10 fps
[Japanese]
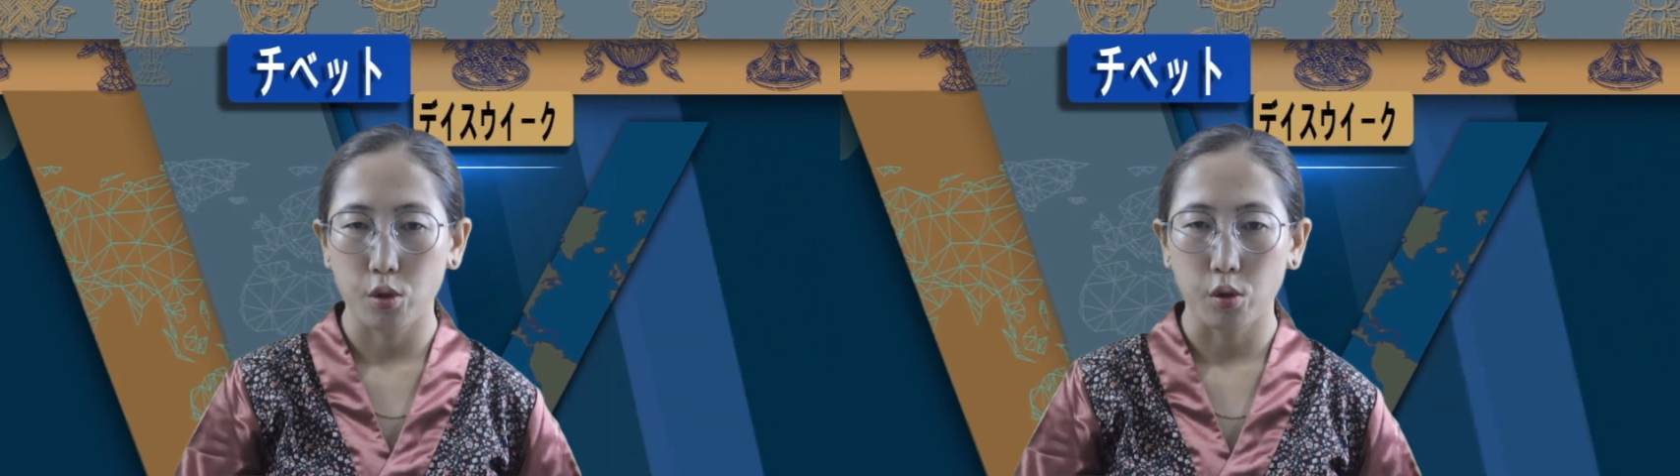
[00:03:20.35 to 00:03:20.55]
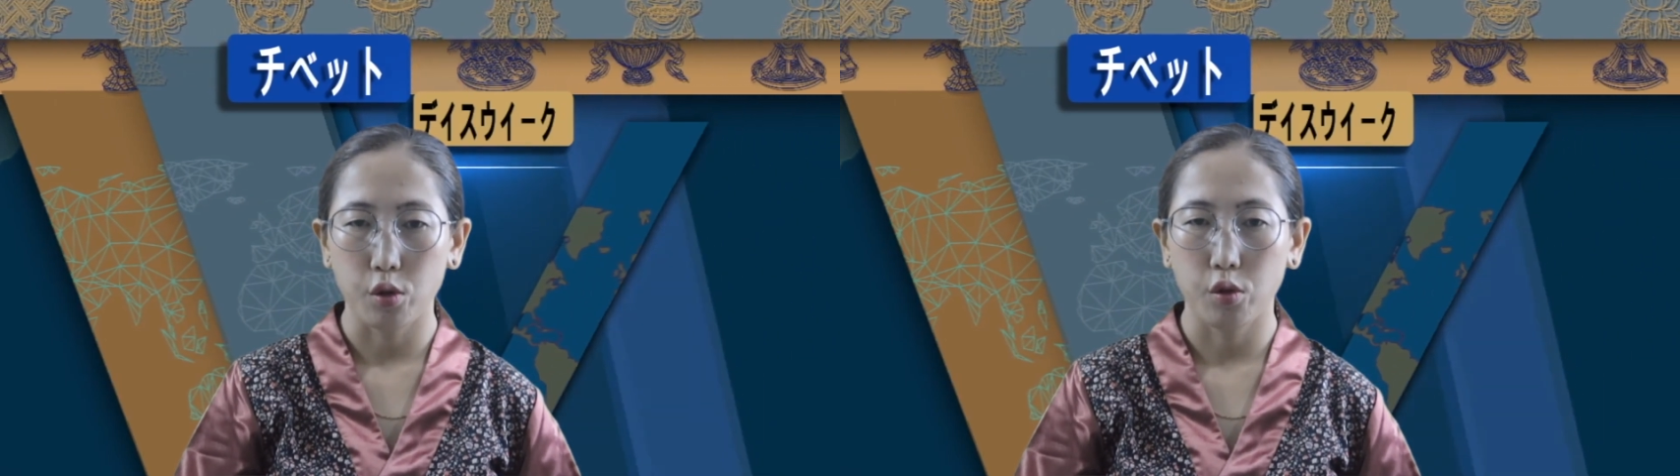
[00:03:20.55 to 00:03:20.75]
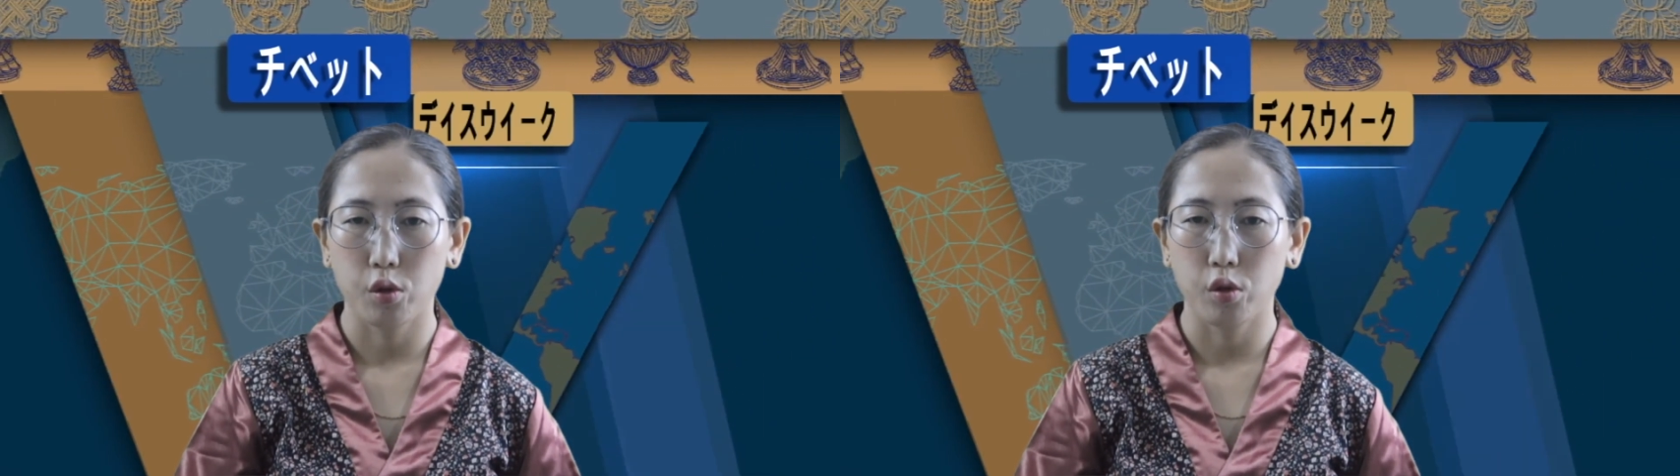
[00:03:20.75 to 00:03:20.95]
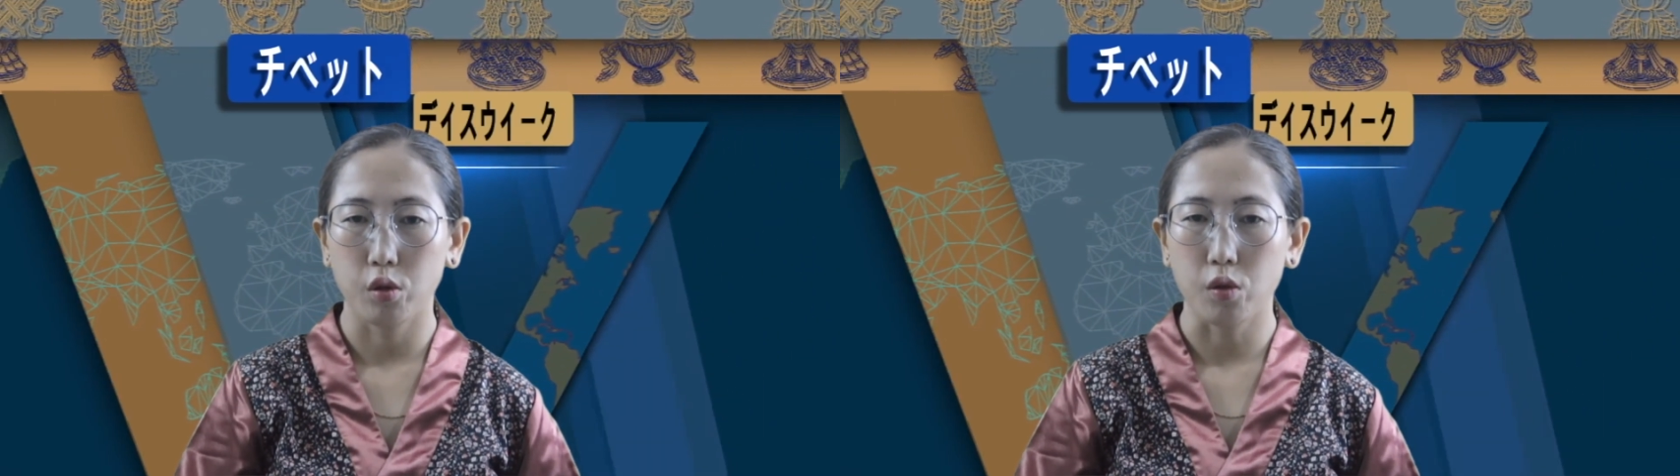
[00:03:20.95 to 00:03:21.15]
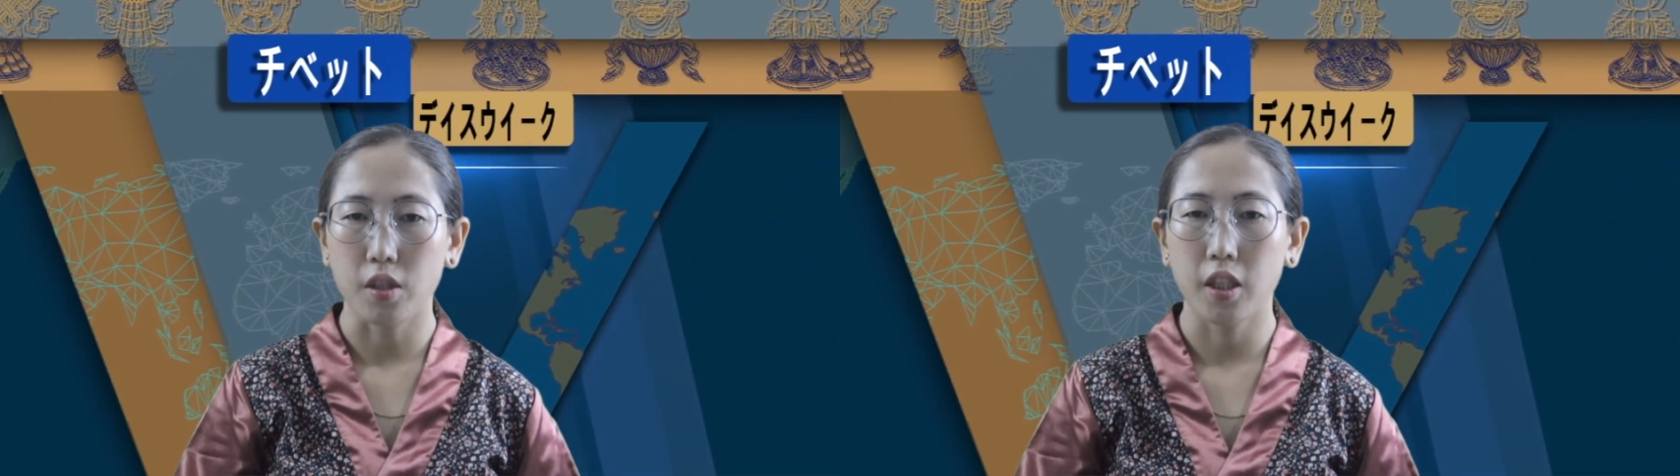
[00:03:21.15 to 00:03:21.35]
の両極
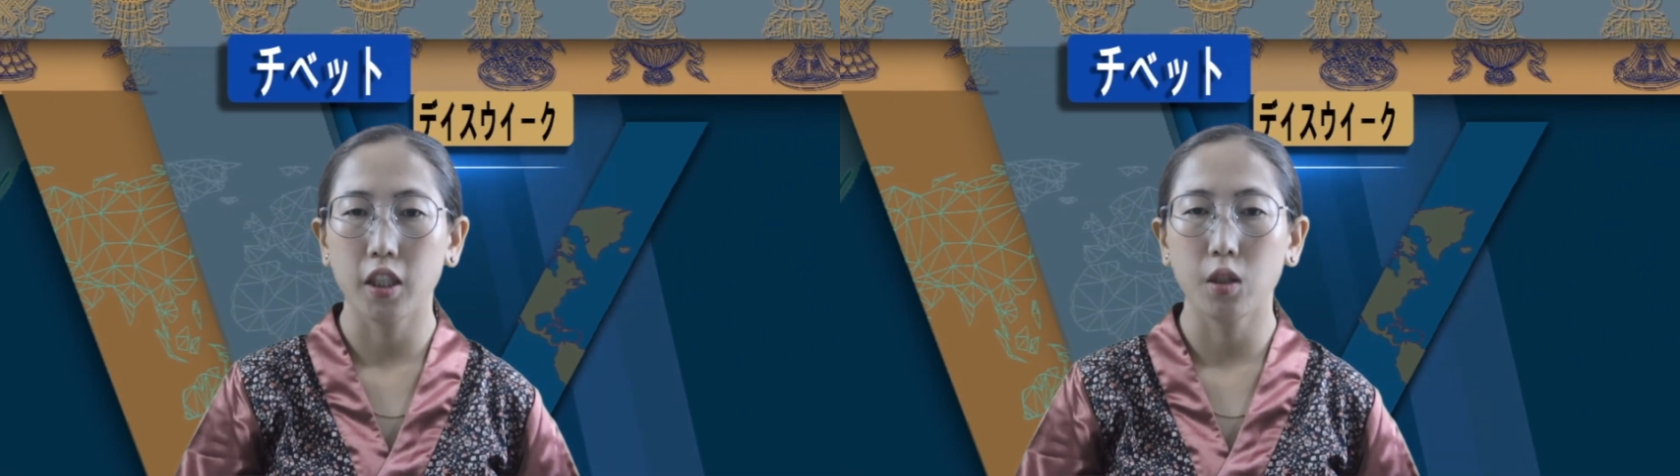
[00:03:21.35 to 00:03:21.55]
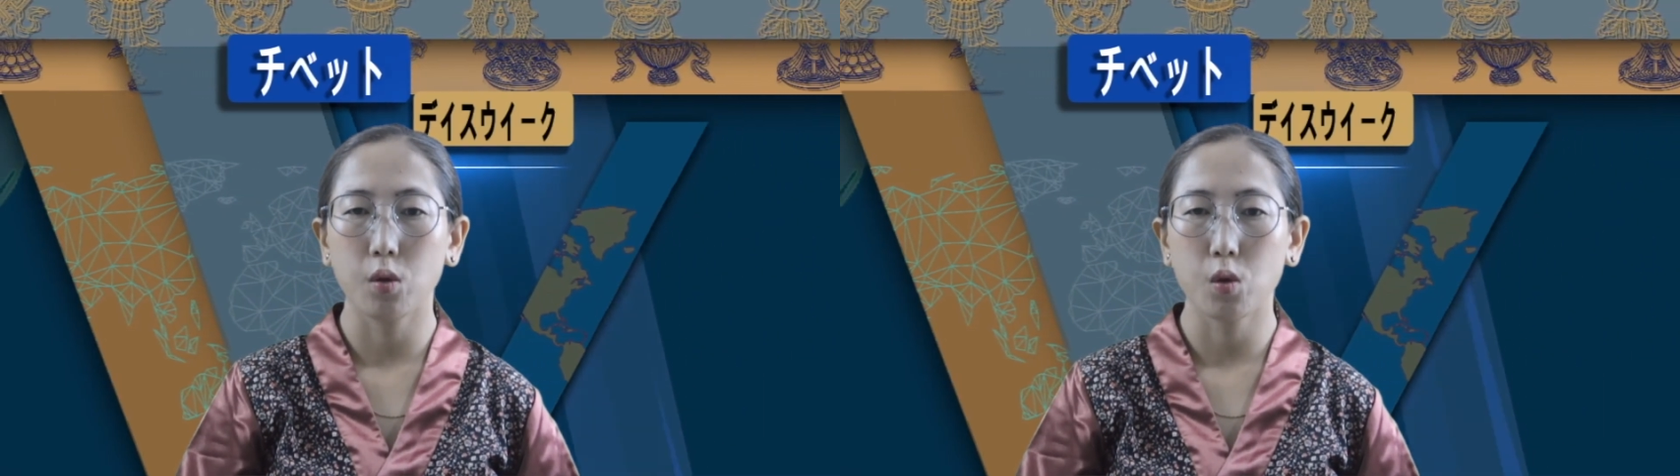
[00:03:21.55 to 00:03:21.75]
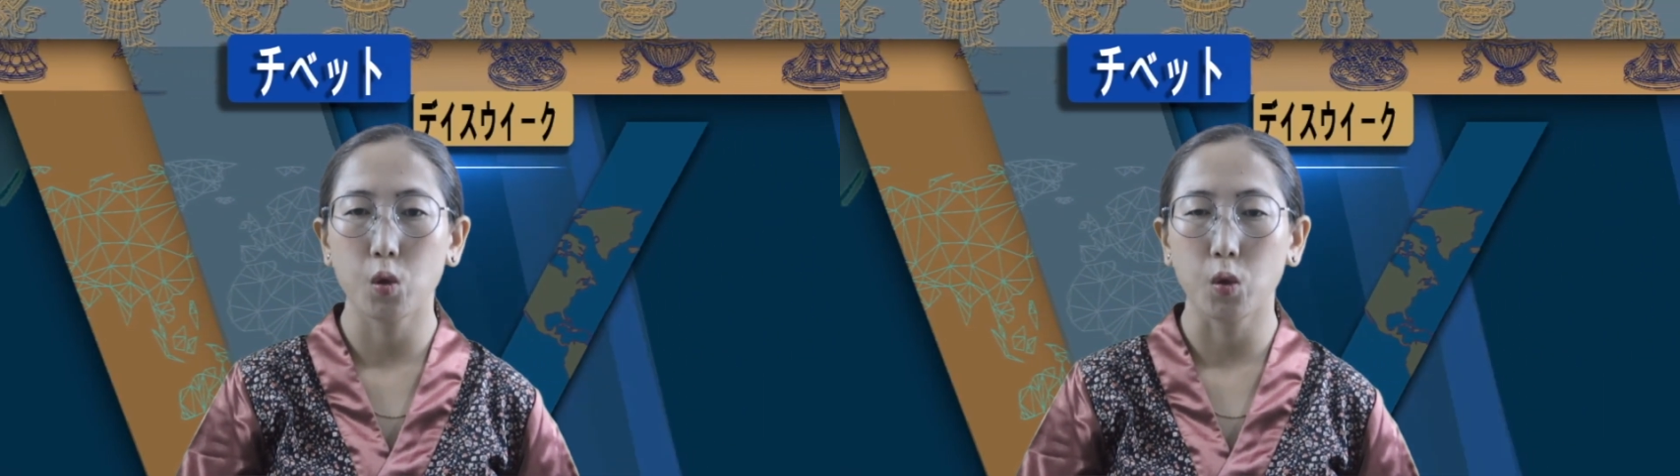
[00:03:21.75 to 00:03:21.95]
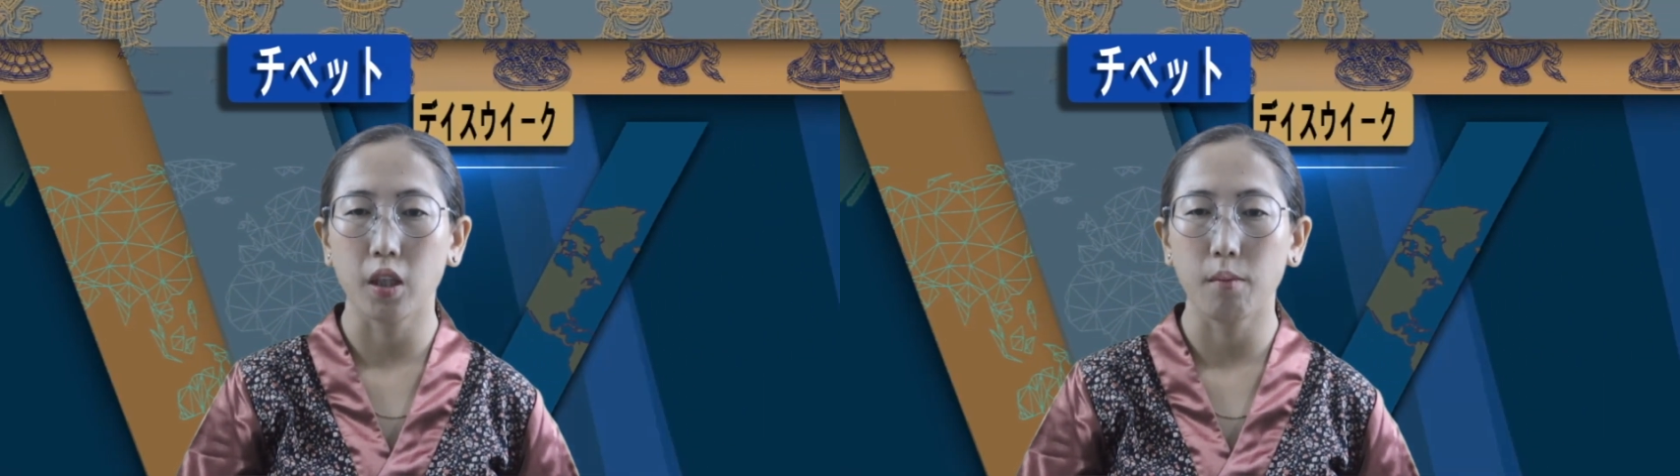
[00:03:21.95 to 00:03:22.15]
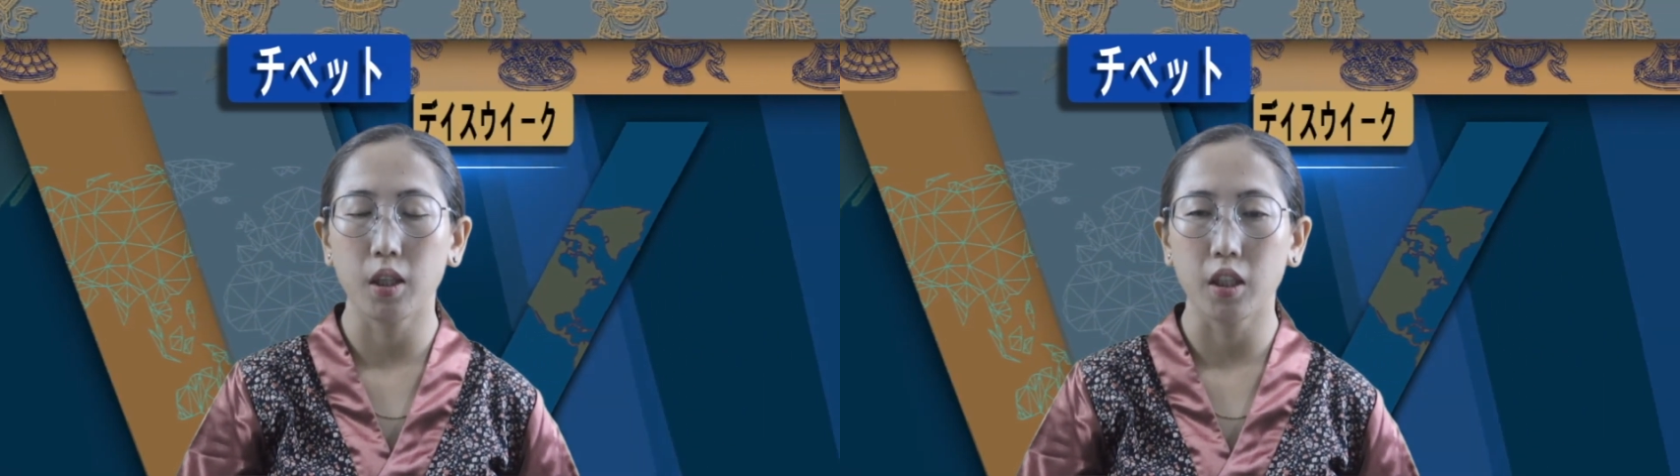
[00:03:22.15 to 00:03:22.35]
を正義とする
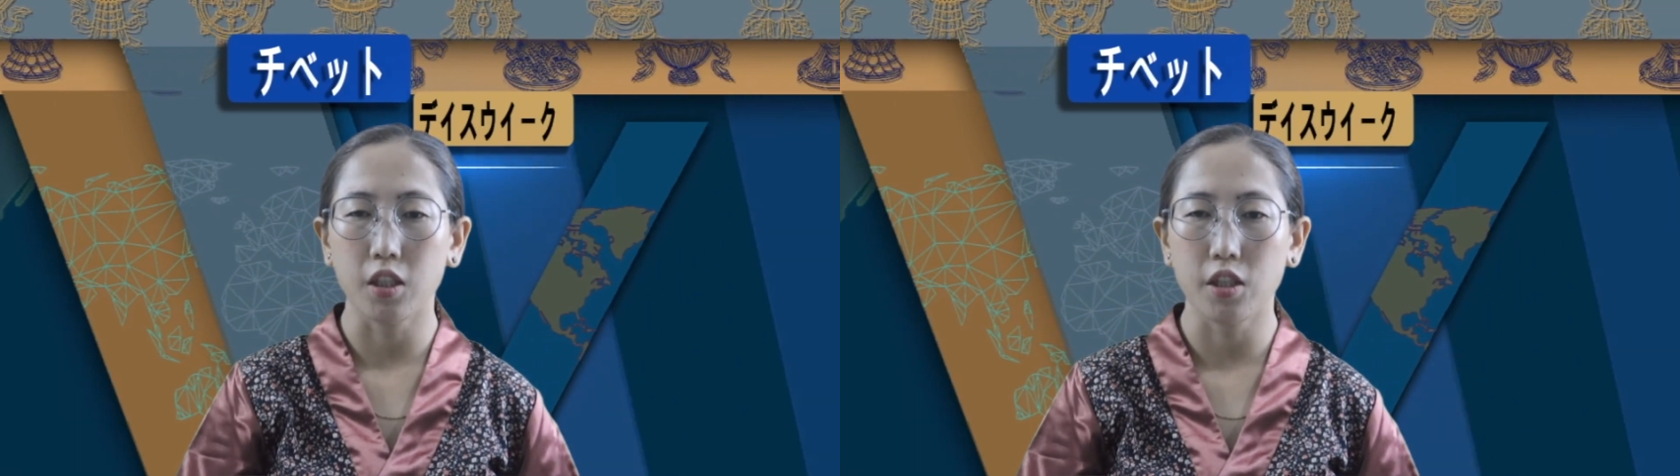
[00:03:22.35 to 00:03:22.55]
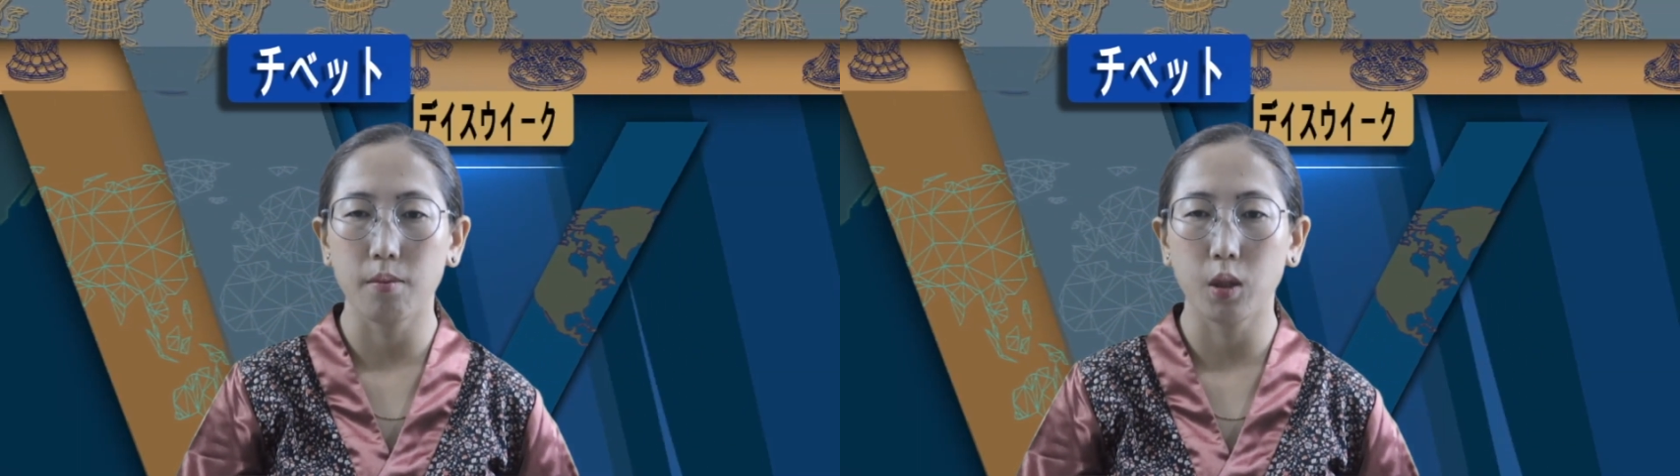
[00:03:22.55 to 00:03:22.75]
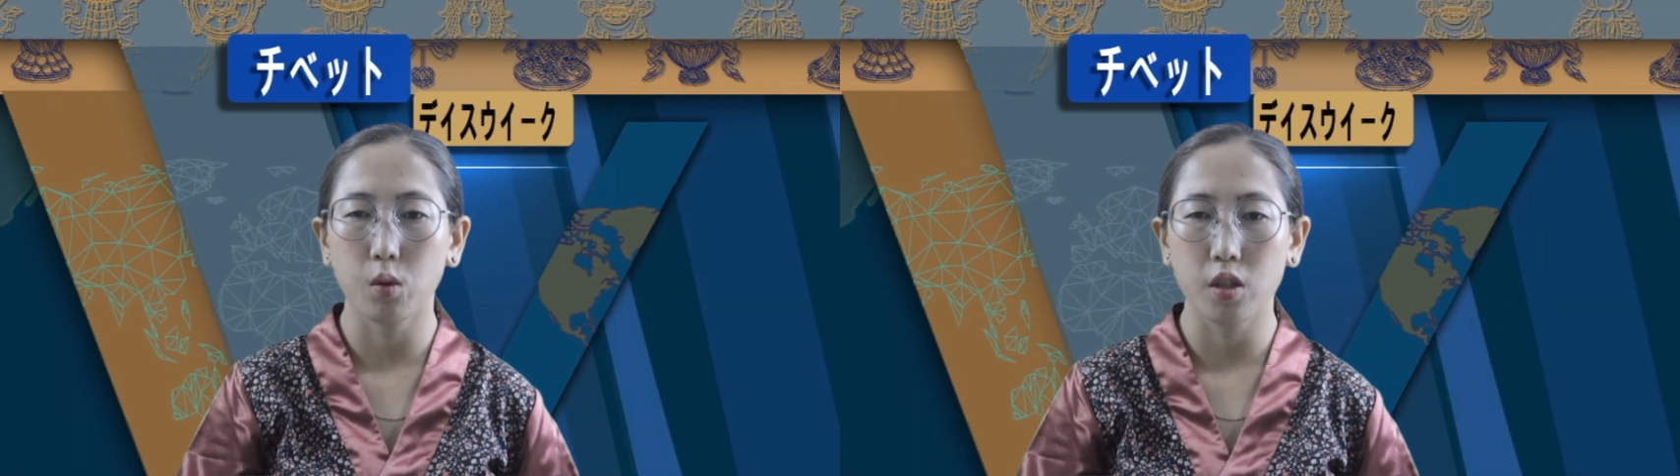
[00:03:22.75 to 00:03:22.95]
ためにチベット